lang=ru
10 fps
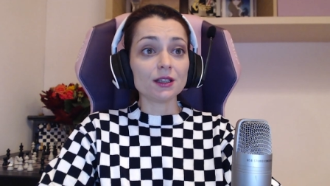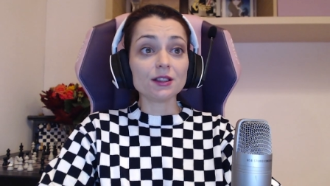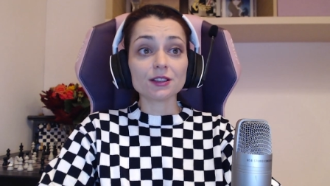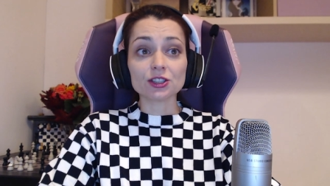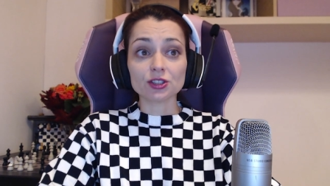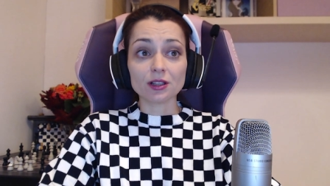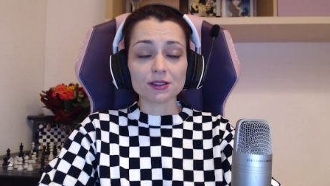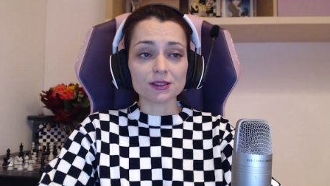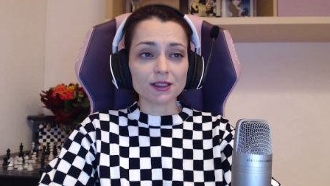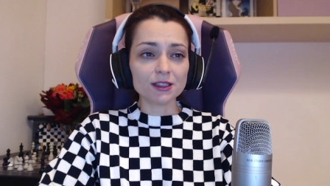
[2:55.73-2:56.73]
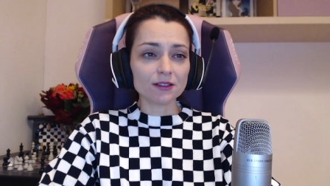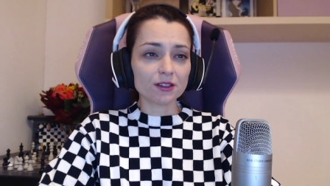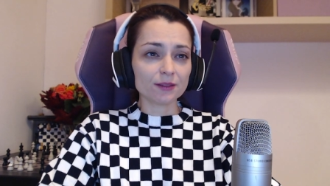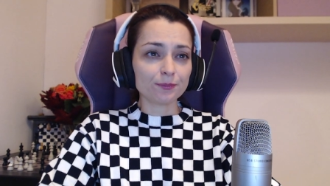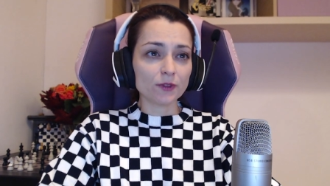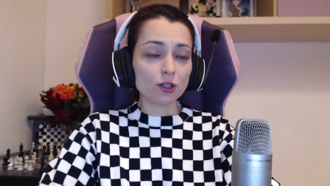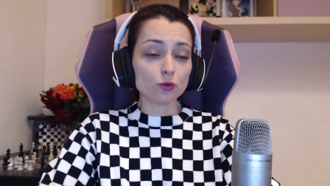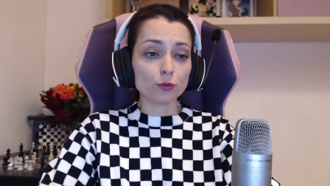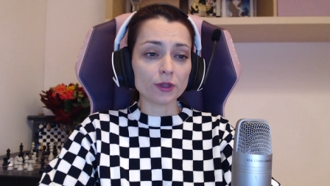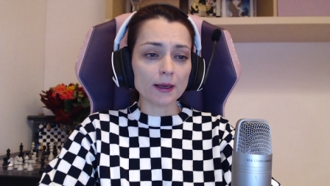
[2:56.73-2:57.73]
дождался этого и
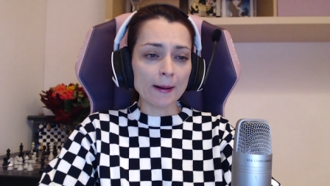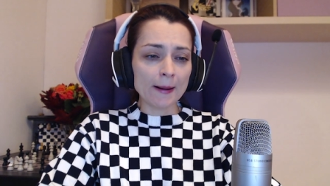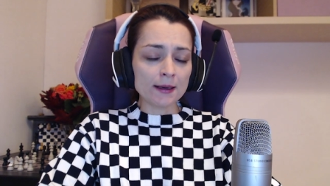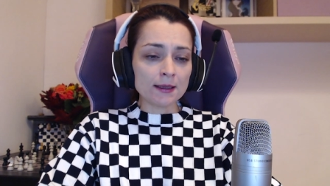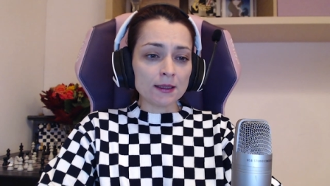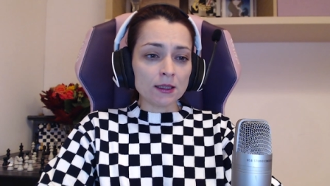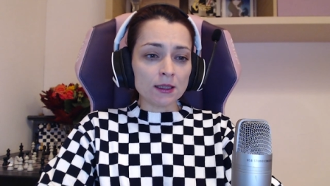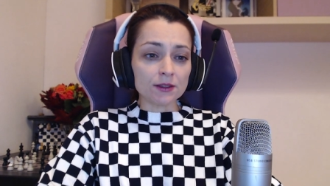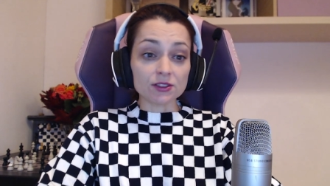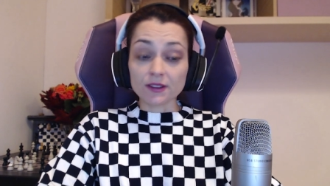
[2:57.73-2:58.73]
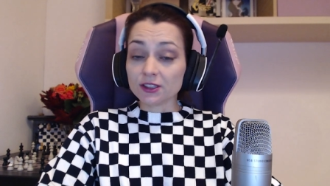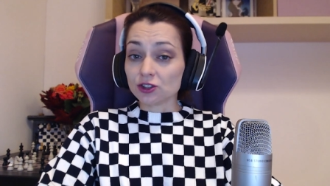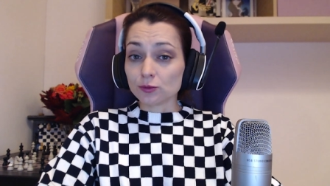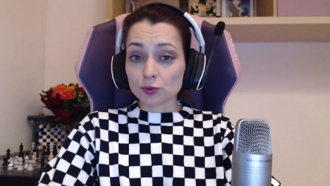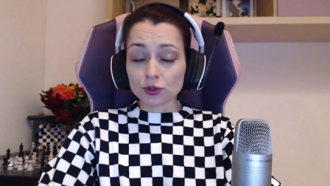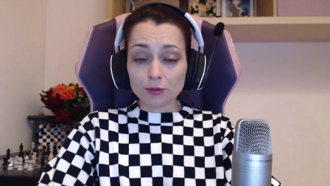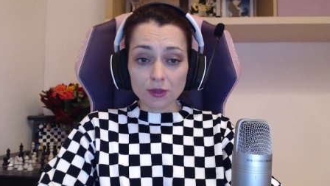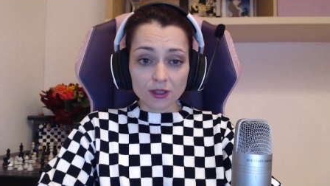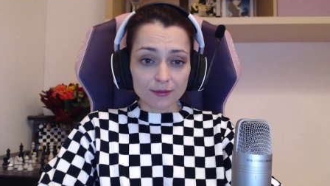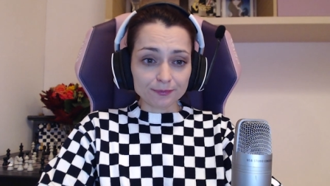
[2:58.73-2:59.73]
умер в звании чемпиона
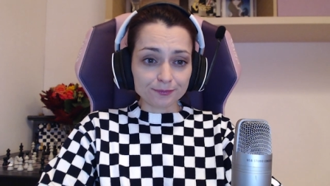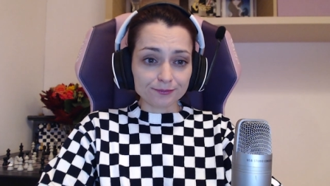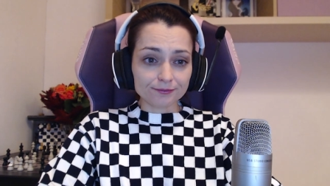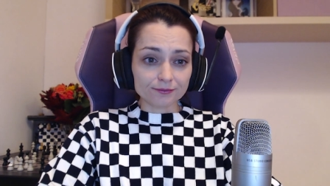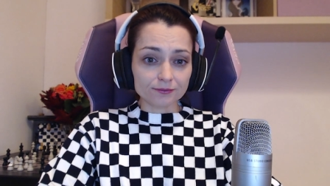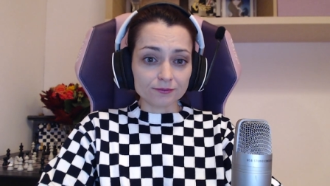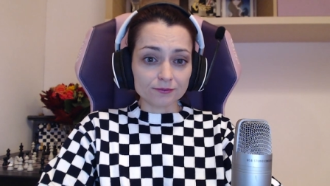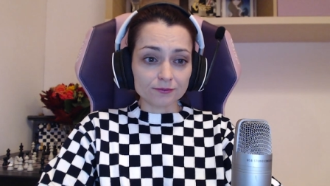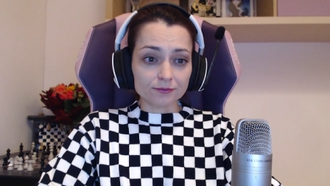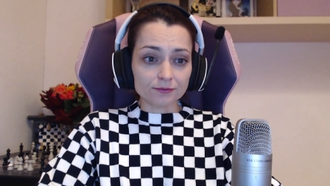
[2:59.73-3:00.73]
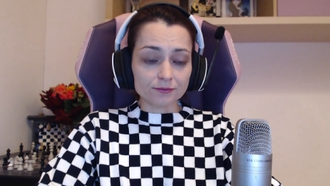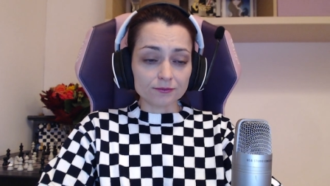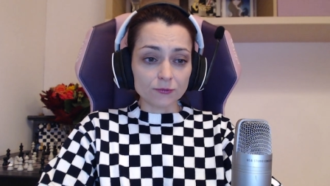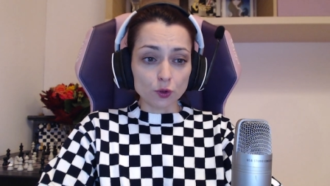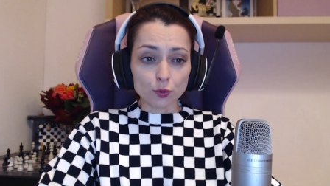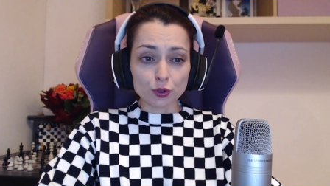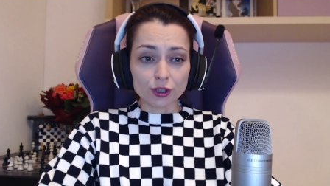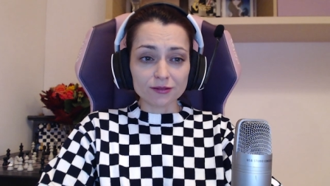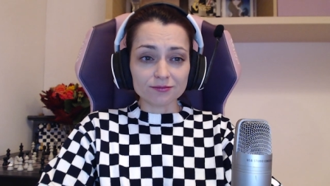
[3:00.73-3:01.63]
мира. Тоже